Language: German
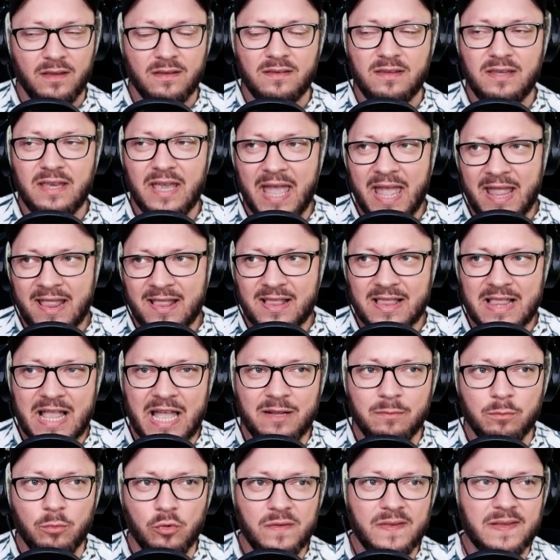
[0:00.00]
Die
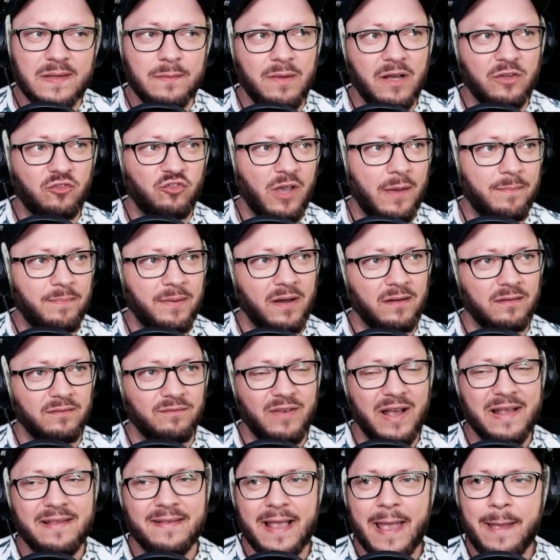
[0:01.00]
Endline muss immer scheppern,
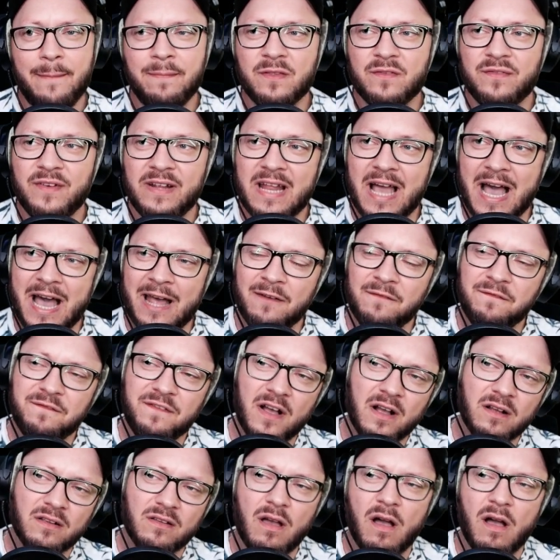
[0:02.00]
weil selbst wenn der Anfang,